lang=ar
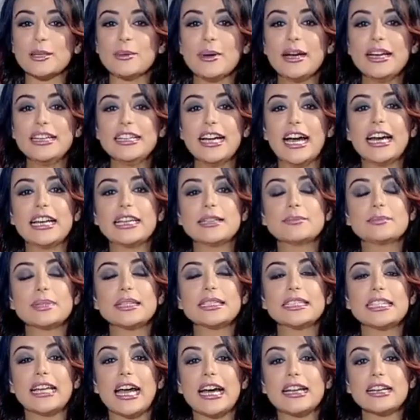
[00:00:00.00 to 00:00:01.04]
احنا
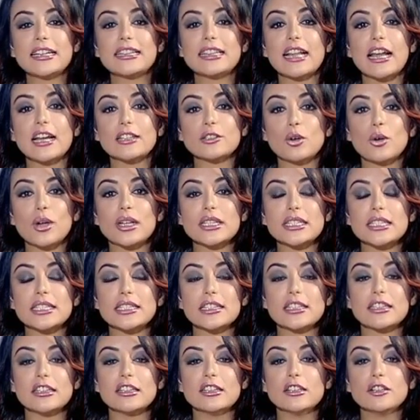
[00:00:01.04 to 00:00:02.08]
هنبتدي هنطلع
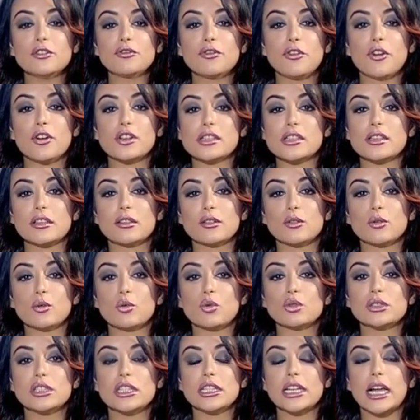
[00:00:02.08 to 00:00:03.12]
دلوقتي لفاصل
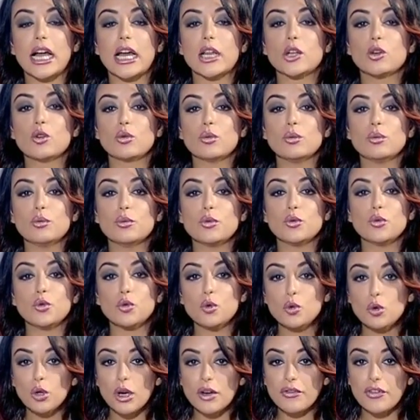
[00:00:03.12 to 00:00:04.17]
ونرجع لكم
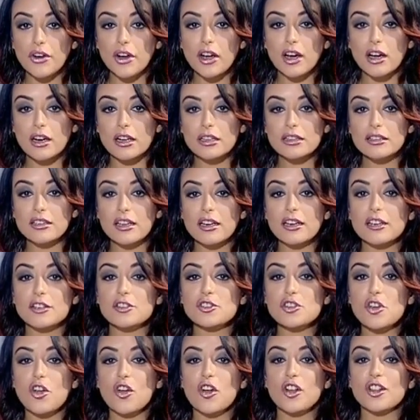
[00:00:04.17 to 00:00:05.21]
باولى فقراتنا
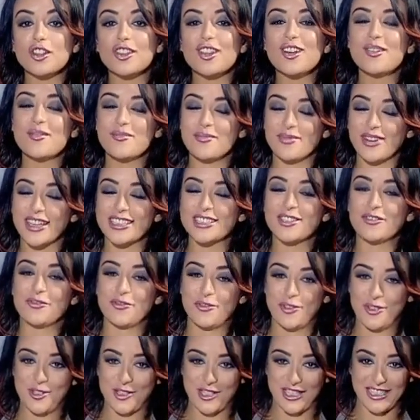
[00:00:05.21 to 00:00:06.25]
ان شاء الله بعد
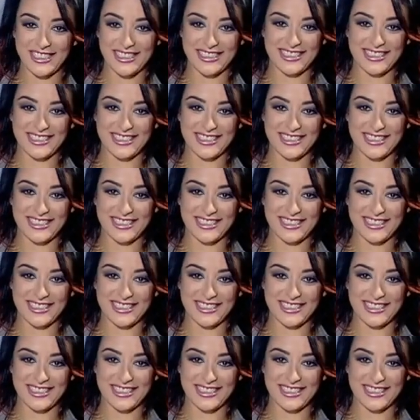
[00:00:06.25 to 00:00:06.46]
الفاصل